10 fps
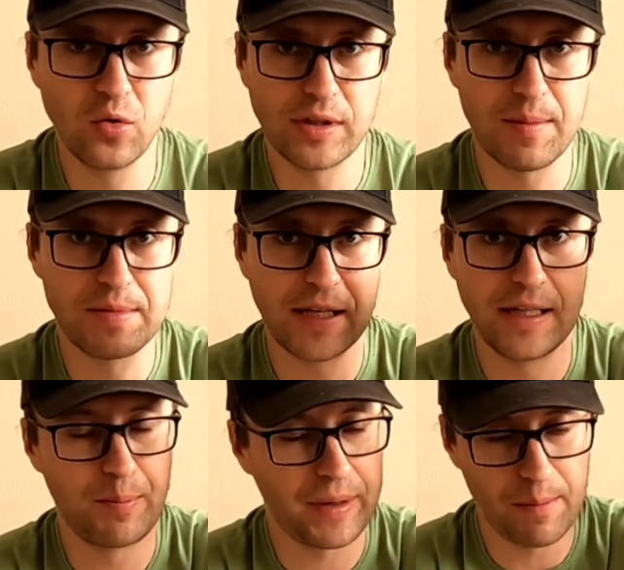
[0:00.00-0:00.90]
ну, там
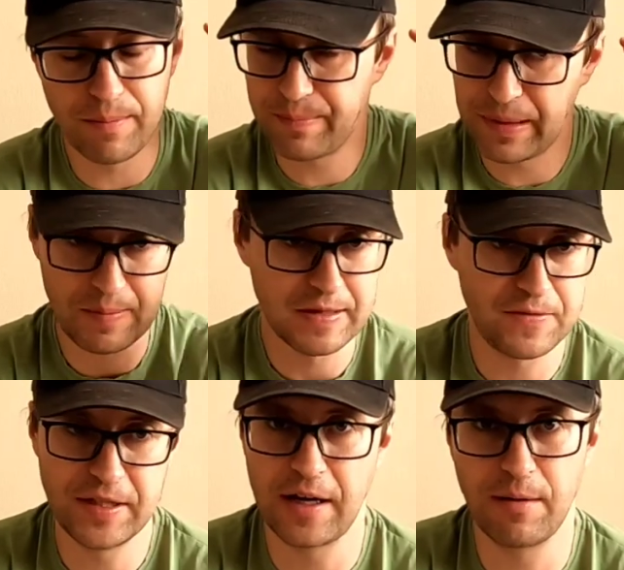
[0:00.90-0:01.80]
цены прям, прям
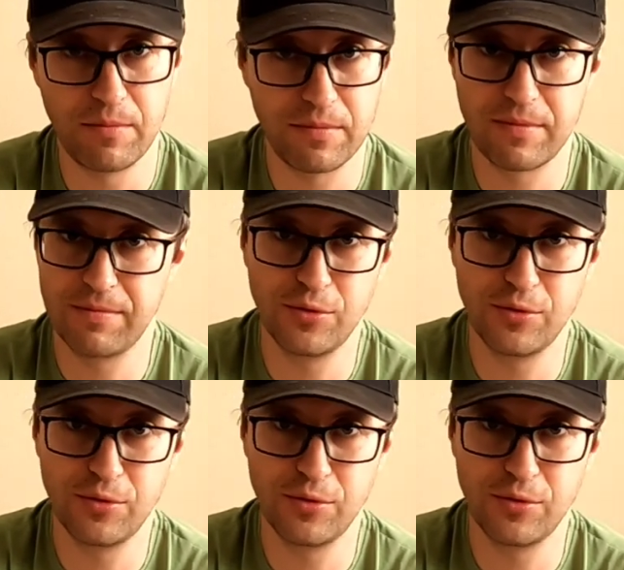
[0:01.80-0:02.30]
со всеком,